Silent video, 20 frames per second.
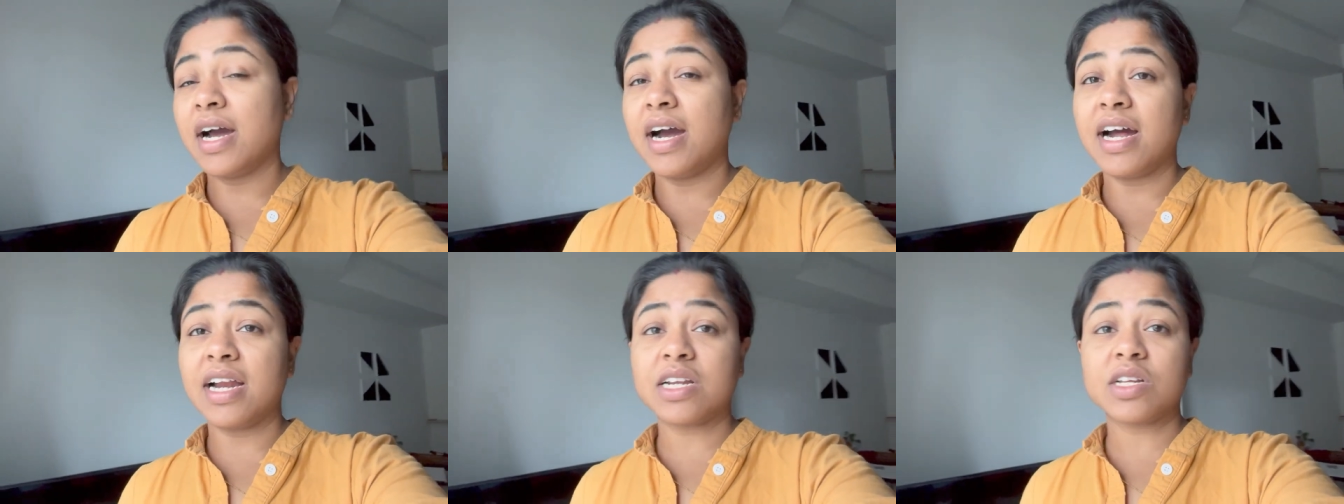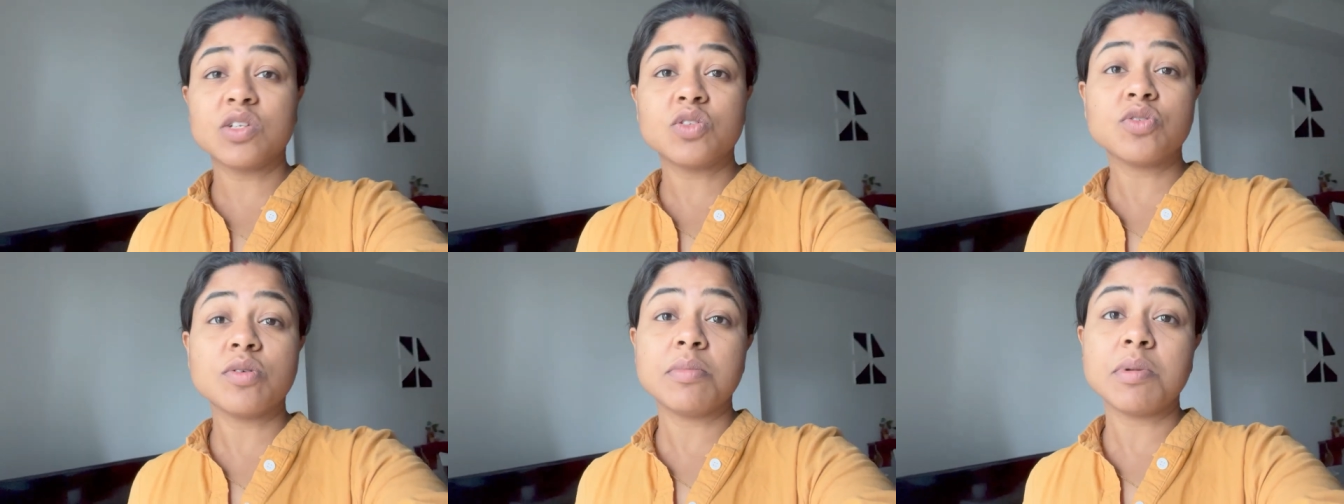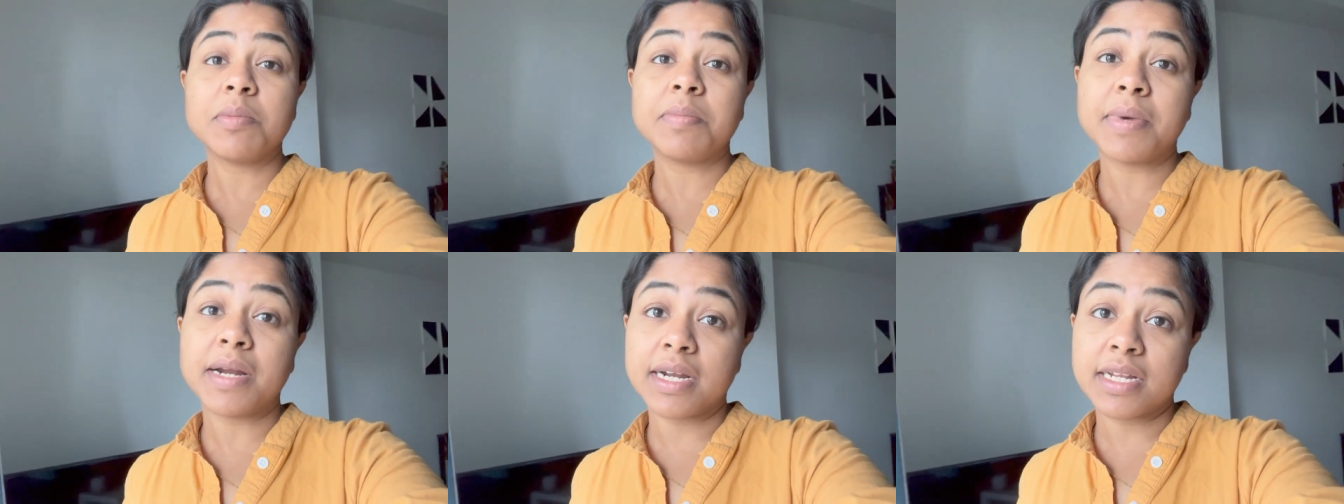আর কিছু
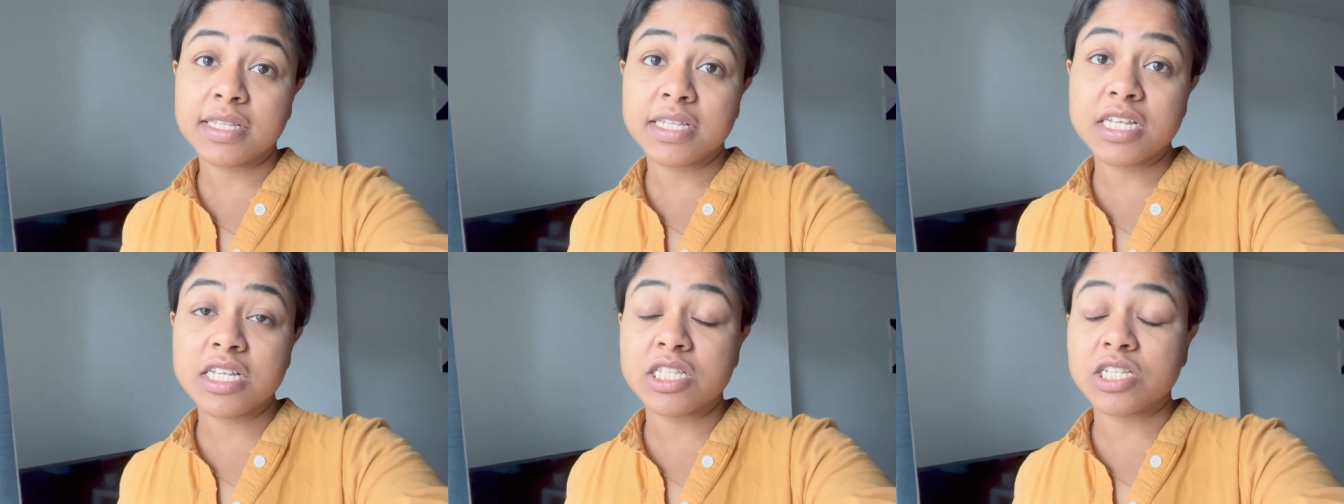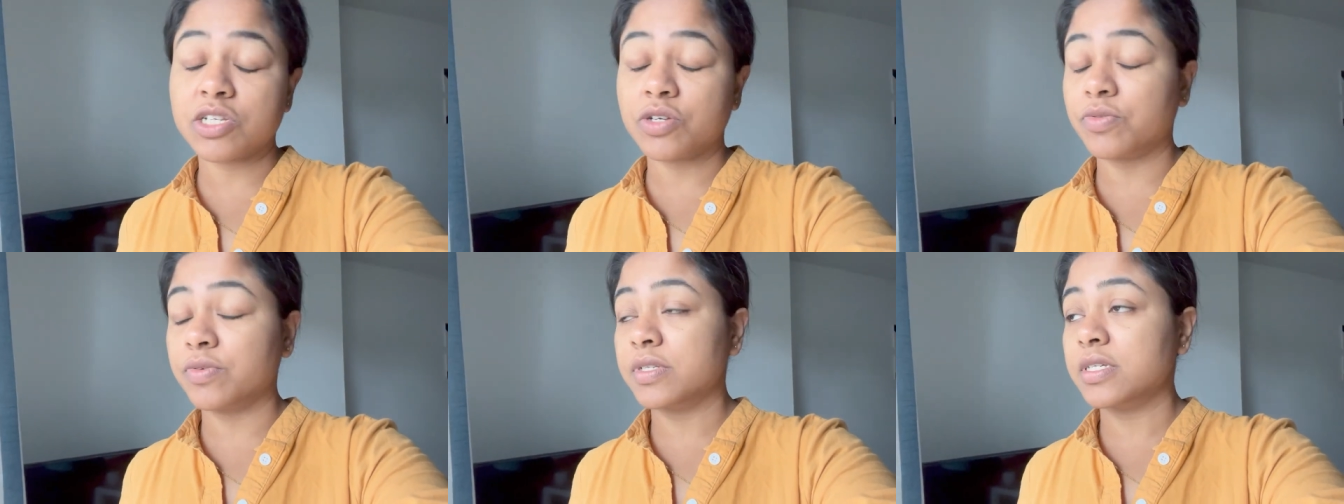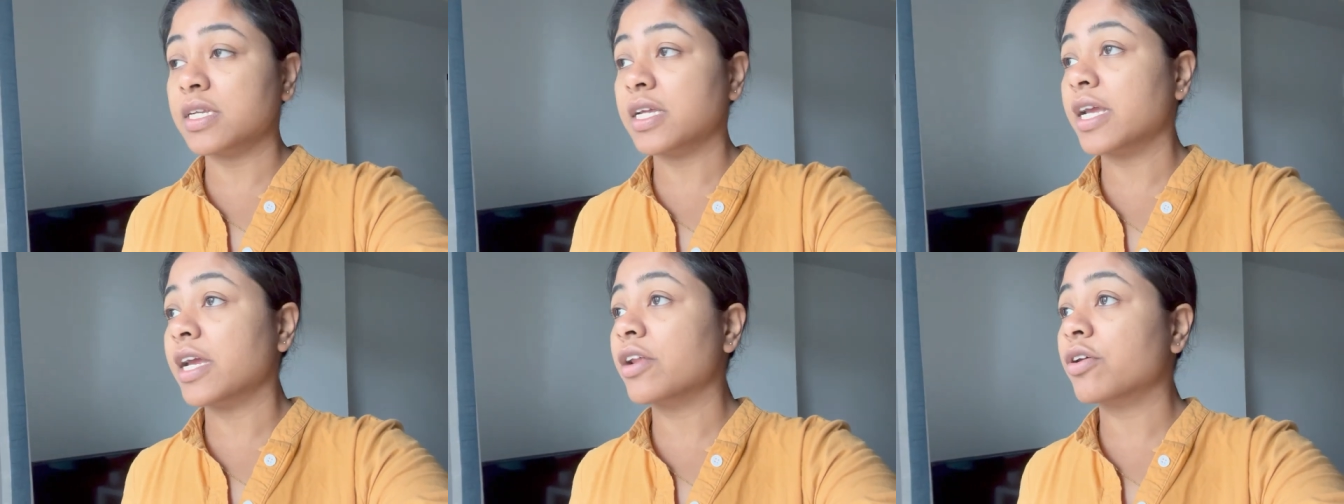আমার বানাতে ইচ্ছে করছে
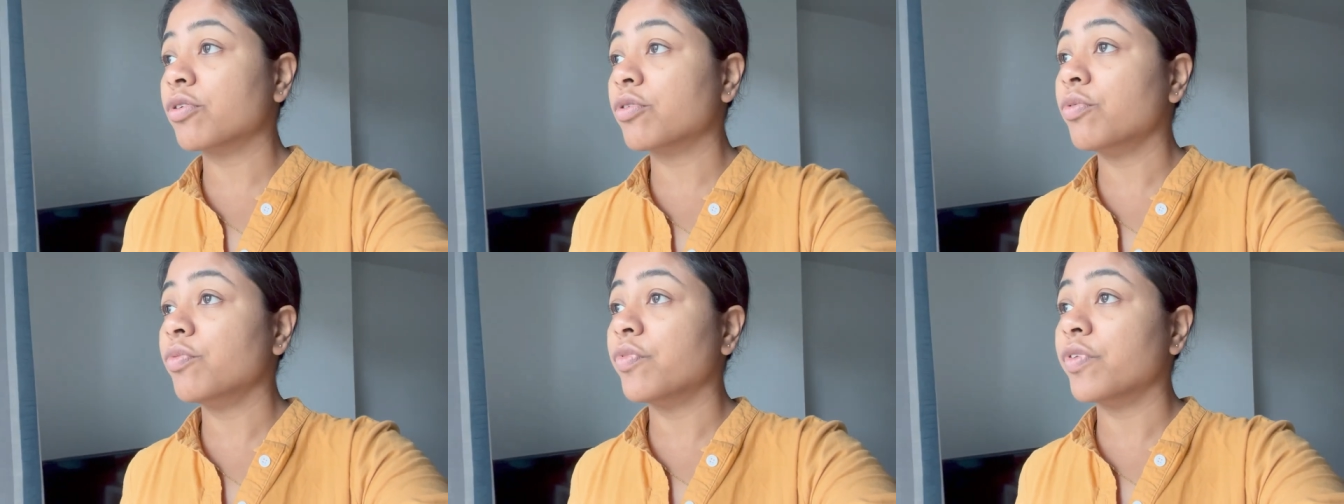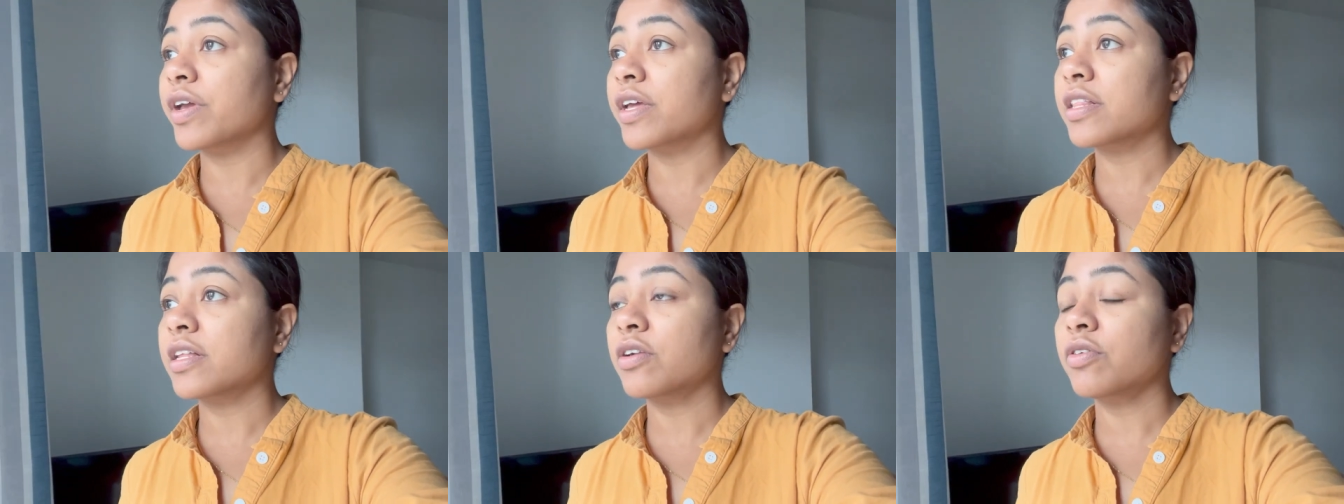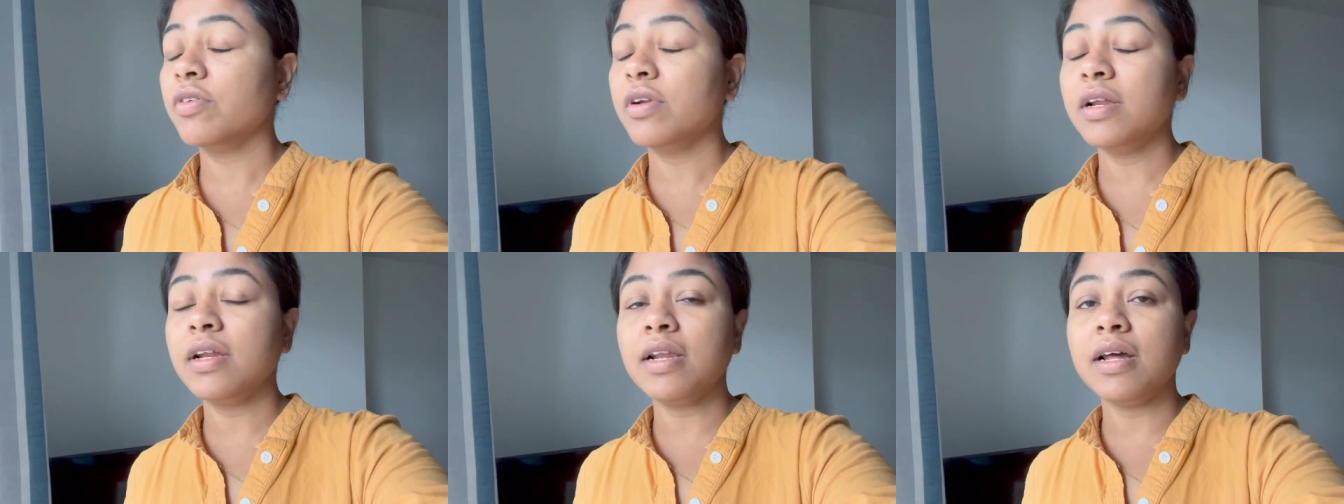না এরকম ওয়েদার
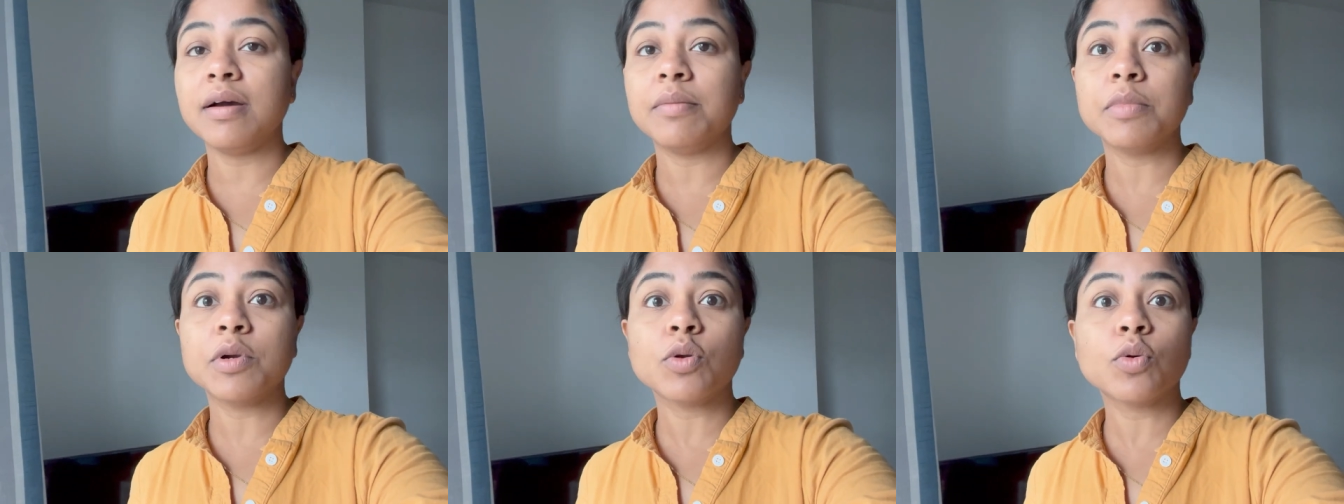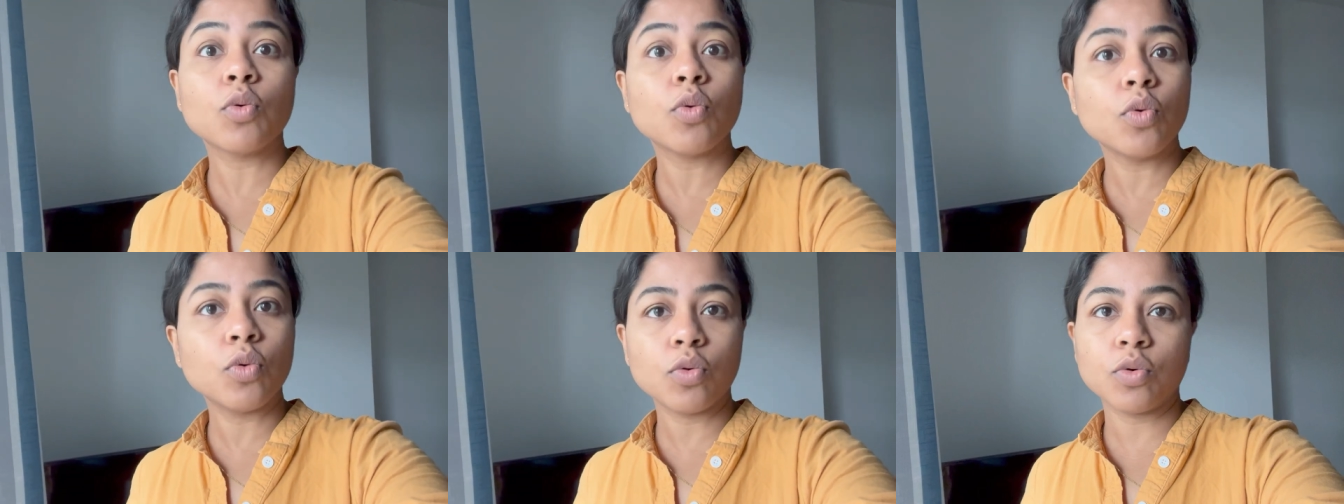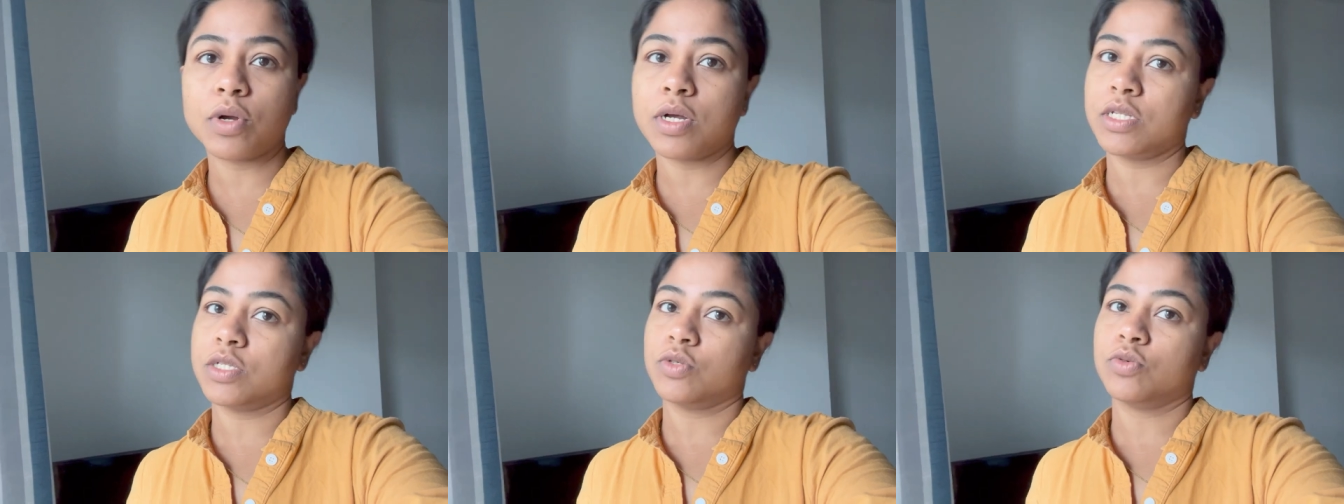হলে না আমার কোনো
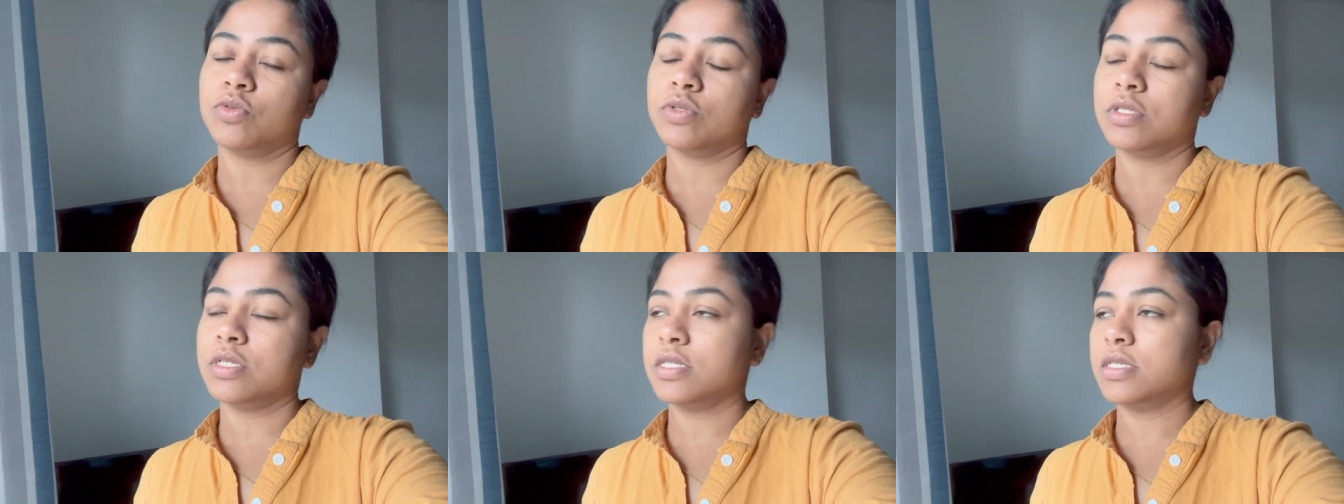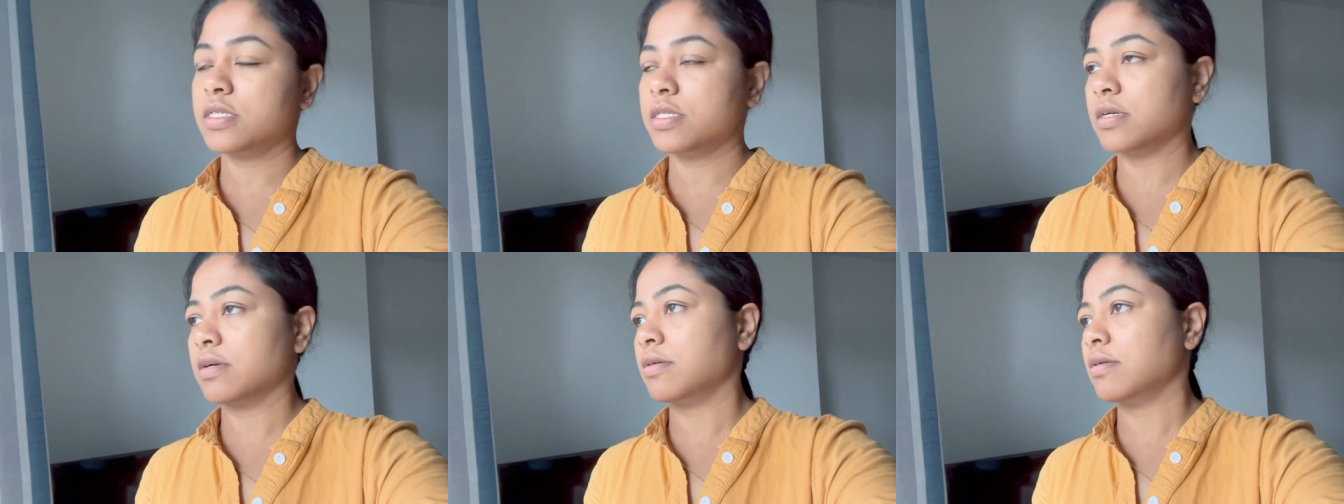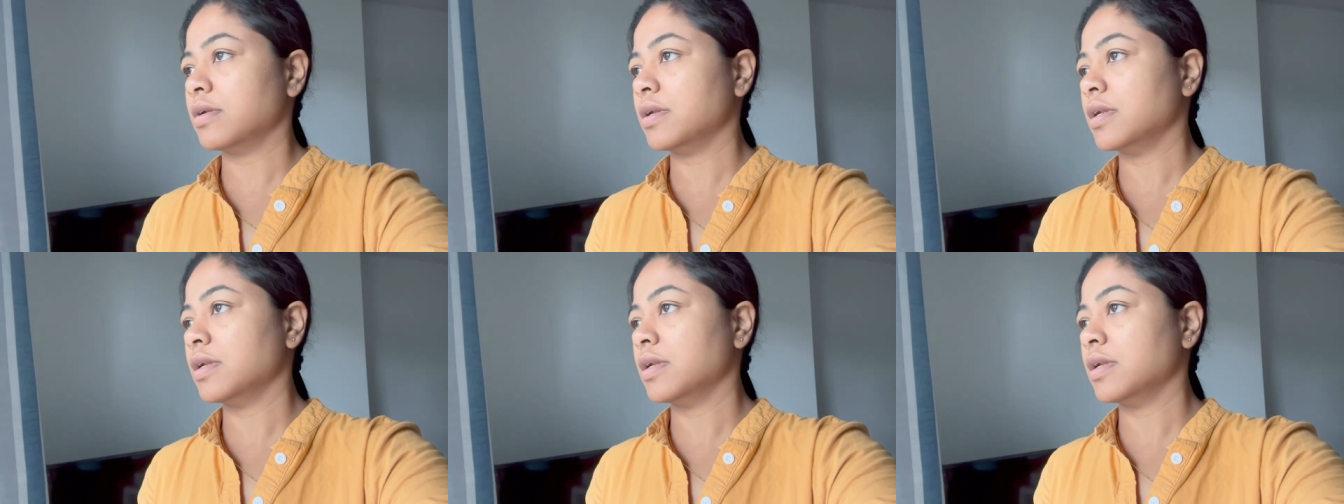কাজ করতে ইচ্ছা করে